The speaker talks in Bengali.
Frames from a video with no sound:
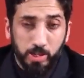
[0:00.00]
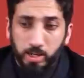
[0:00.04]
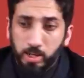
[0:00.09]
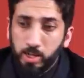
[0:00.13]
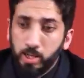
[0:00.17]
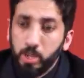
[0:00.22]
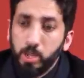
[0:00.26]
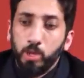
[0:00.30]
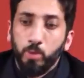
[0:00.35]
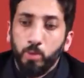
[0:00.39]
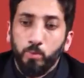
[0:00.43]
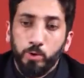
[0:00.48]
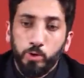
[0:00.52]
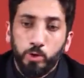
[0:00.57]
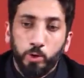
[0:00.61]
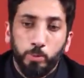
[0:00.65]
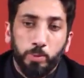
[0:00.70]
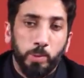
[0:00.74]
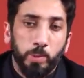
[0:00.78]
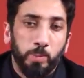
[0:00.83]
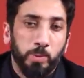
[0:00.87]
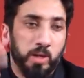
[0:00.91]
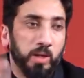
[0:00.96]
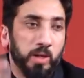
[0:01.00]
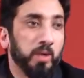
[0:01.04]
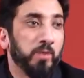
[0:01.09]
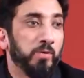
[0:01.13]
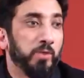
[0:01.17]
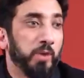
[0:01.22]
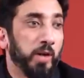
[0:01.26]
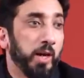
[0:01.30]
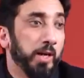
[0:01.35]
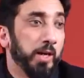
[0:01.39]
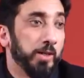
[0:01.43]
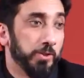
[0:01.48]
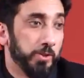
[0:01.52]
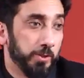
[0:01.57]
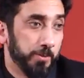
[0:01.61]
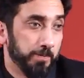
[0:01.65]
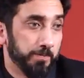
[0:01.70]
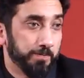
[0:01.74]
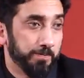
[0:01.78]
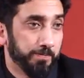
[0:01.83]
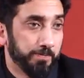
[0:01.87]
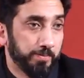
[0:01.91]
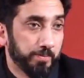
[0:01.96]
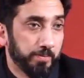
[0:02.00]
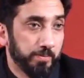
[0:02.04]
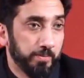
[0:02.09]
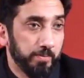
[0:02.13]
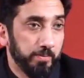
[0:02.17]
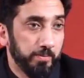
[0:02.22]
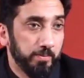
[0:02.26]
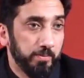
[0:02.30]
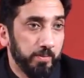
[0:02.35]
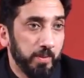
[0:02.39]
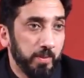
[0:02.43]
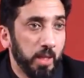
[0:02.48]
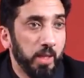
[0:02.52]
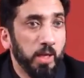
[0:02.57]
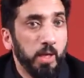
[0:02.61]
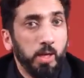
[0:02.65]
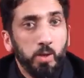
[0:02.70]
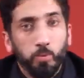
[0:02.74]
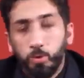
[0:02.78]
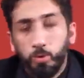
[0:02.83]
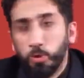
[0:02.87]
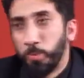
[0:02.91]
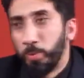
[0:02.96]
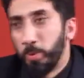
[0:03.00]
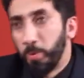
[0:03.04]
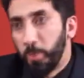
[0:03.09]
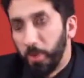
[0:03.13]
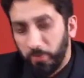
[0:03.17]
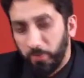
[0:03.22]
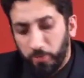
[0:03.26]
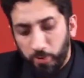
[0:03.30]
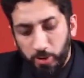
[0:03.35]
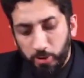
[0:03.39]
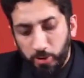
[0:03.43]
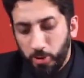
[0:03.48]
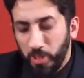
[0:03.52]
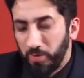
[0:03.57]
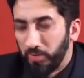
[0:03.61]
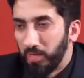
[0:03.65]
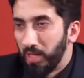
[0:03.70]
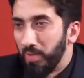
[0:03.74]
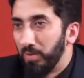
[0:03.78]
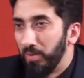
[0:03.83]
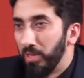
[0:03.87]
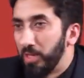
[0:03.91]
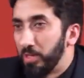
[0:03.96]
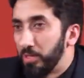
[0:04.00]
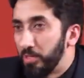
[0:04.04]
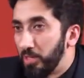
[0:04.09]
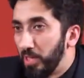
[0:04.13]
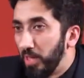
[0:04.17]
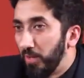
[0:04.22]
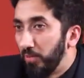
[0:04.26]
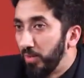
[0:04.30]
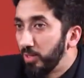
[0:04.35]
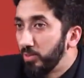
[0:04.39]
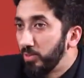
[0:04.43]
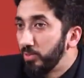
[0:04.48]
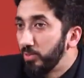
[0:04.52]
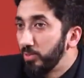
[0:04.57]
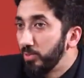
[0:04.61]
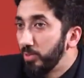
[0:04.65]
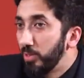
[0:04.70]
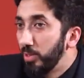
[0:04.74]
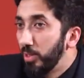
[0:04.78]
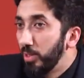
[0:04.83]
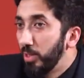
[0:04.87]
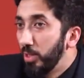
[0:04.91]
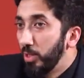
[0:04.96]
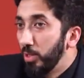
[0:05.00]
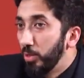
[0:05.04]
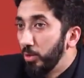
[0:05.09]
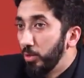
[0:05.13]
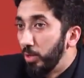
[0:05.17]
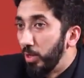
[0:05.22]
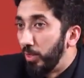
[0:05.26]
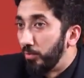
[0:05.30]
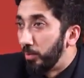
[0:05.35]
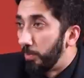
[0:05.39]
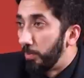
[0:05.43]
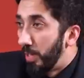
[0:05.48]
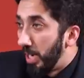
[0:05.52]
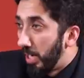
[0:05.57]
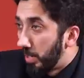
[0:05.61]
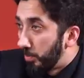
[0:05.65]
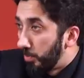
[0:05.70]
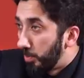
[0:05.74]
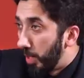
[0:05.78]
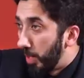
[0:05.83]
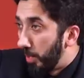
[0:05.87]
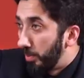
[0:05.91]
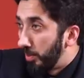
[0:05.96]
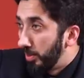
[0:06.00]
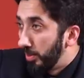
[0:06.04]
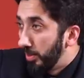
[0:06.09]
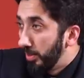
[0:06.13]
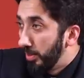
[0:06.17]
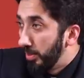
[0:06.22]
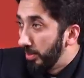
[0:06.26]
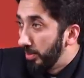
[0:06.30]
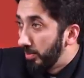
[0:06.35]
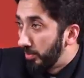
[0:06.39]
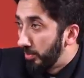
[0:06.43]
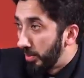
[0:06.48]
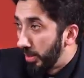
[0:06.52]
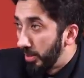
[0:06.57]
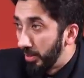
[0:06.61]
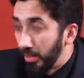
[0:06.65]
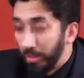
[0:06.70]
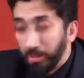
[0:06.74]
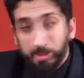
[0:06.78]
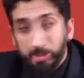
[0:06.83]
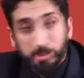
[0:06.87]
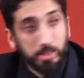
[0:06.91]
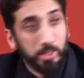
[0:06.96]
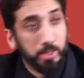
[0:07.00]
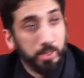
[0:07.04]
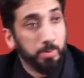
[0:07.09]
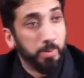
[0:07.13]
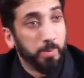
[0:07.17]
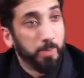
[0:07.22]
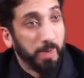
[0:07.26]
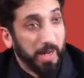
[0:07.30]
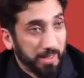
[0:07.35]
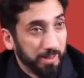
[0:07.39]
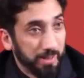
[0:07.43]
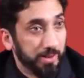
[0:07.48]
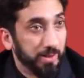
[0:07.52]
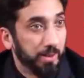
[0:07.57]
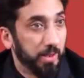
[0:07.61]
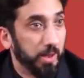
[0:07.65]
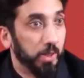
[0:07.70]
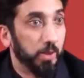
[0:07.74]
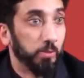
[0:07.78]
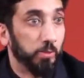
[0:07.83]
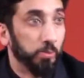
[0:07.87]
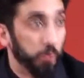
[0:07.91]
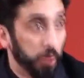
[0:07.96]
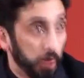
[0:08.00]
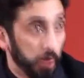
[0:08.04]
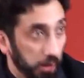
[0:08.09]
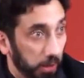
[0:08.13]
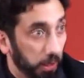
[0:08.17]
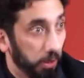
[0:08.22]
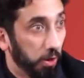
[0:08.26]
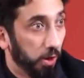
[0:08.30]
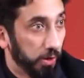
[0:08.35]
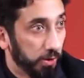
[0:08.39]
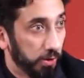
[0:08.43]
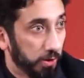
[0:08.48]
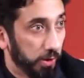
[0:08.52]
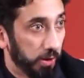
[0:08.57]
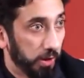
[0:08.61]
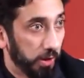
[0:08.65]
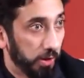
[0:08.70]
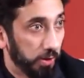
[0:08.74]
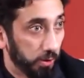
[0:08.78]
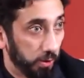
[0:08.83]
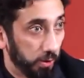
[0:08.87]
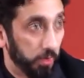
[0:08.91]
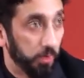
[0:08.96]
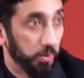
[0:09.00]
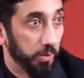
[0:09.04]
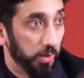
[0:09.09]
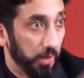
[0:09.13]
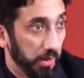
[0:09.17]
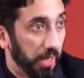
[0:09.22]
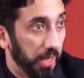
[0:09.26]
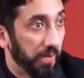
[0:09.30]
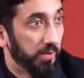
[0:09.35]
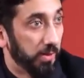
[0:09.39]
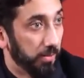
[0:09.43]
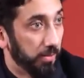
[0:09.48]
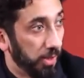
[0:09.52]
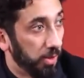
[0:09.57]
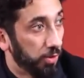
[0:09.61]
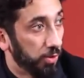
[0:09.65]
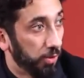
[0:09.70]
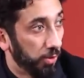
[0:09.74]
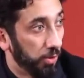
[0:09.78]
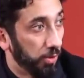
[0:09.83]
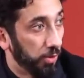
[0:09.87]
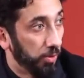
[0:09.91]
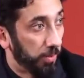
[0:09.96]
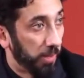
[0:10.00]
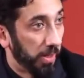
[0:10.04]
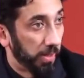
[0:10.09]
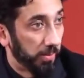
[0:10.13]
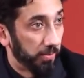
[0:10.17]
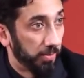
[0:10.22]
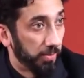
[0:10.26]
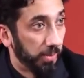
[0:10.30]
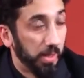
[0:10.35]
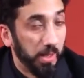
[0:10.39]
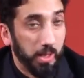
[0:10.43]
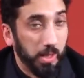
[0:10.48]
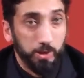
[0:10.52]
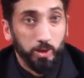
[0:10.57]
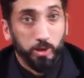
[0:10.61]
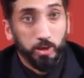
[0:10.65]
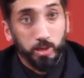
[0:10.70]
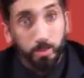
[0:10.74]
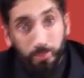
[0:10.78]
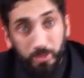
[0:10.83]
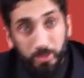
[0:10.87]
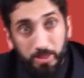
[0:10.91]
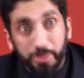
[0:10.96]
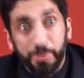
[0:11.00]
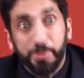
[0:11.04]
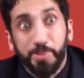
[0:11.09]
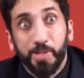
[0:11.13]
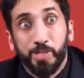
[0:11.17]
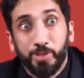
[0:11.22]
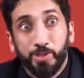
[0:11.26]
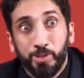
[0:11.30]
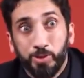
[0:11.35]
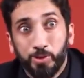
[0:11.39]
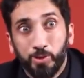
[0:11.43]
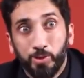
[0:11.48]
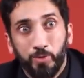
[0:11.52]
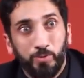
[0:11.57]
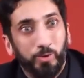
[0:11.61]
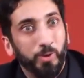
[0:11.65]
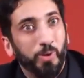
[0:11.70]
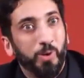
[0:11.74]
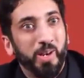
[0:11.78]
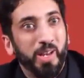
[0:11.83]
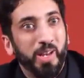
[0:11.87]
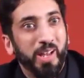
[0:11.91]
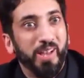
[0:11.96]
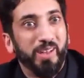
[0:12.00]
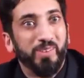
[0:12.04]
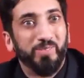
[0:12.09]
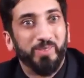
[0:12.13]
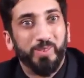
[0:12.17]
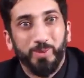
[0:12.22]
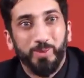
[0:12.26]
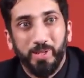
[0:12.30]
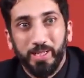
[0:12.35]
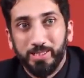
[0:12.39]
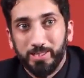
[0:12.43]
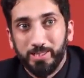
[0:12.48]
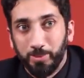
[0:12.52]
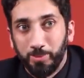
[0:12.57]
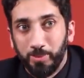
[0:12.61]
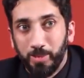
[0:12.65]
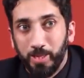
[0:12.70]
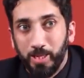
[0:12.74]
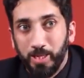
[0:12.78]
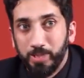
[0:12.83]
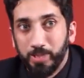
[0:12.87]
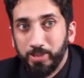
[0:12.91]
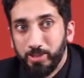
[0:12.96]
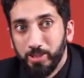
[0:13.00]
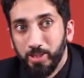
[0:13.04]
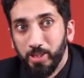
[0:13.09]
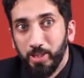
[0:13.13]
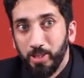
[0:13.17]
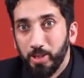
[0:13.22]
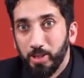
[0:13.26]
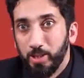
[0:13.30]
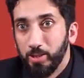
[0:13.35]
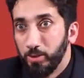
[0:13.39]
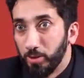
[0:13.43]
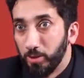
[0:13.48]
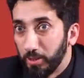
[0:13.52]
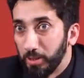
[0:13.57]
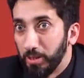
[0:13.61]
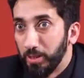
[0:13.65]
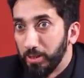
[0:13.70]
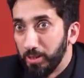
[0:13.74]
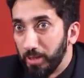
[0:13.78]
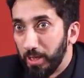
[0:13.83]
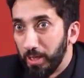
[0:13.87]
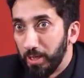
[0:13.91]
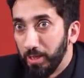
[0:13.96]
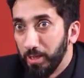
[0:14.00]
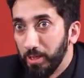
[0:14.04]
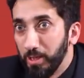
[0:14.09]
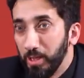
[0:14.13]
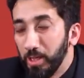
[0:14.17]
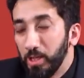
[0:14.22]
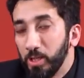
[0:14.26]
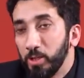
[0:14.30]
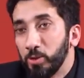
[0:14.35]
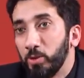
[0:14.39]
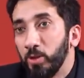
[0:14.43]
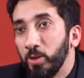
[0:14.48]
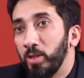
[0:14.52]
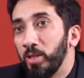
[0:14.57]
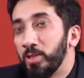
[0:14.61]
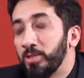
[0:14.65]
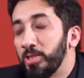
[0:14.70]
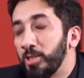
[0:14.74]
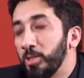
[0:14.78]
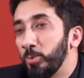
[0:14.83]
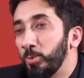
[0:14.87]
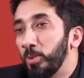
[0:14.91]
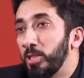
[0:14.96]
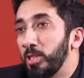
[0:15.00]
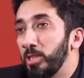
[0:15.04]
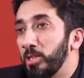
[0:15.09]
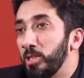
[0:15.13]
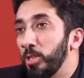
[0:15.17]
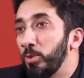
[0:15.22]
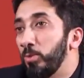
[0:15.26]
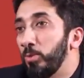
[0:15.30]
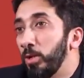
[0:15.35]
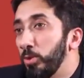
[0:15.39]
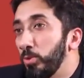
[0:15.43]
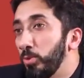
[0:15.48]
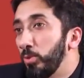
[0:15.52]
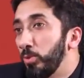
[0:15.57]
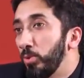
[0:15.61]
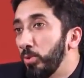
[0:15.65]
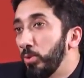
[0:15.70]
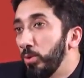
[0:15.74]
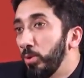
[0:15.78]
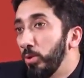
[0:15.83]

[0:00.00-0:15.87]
সুরা হজের প্রস্তুতি নেওয়ার কালে হজের প্রস্তুতিকালে আপনার হাতে যথেষ্ট টাকা থাকতে হবে ব্যাগ ইত্যাদি গোছাতে হবে আর আগের দিনে তো অনেক লম্বা ভ্রমণ করতে হতো তাই আপনাকে ব্যাগ গোছানোটা ভালোভাবে নিশ্চিত করতে হবে মরুভূমির ভেতর দিয়ে ভ্রমণ করতে হতো তাই সাপ্লাই না থাকলে হয়তো মারা যেতে হবে অতাজাউয়াদু